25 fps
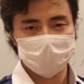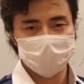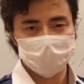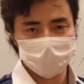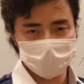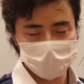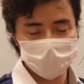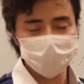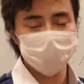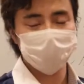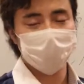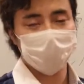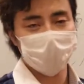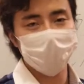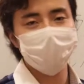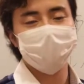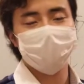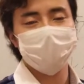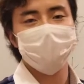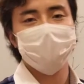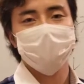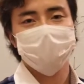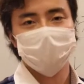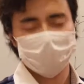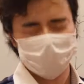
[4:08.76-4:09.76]
いると思っ
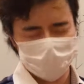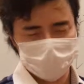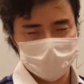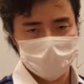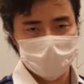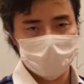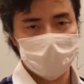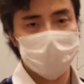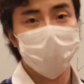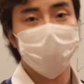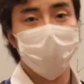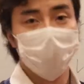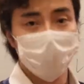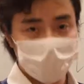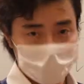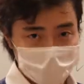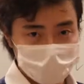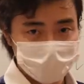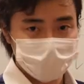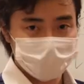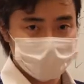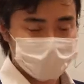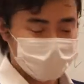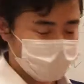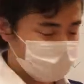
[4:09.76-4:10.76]
ていいです基本
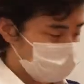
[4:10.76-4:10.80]
は